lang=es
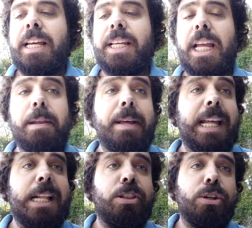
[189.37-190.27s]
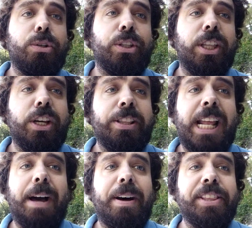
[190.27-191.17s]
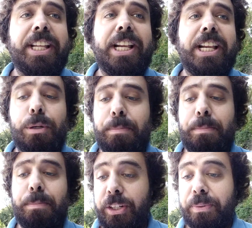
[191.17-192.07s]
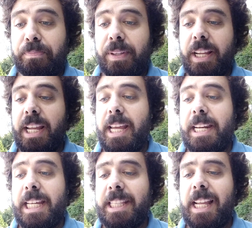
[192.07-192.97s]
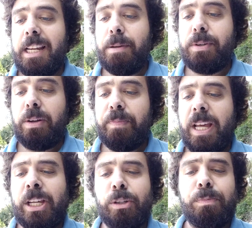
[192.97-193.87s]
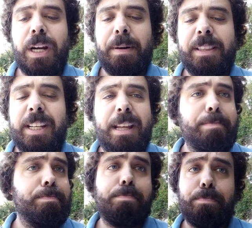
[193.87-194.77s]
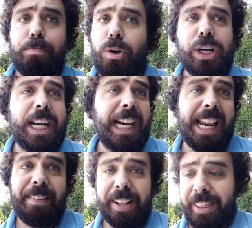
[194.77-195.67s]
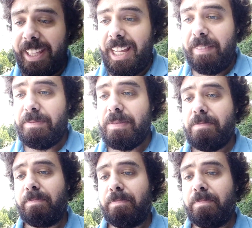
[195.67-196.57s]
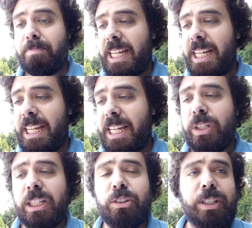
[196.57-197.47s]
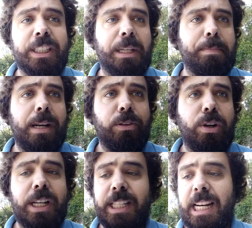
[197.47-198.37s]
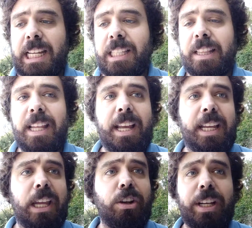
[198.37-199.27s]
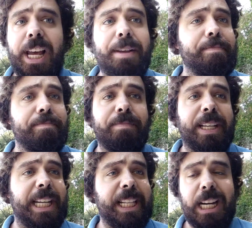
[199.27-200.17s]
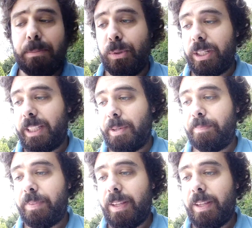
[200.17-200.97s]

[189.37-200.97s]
Sirve de introducción de la banda del colmillo. En este libro, esta subtrama tiene poca relevancia más allá de algunas dudas espirituales del estado de qué es lo que hay más allá de la muerte.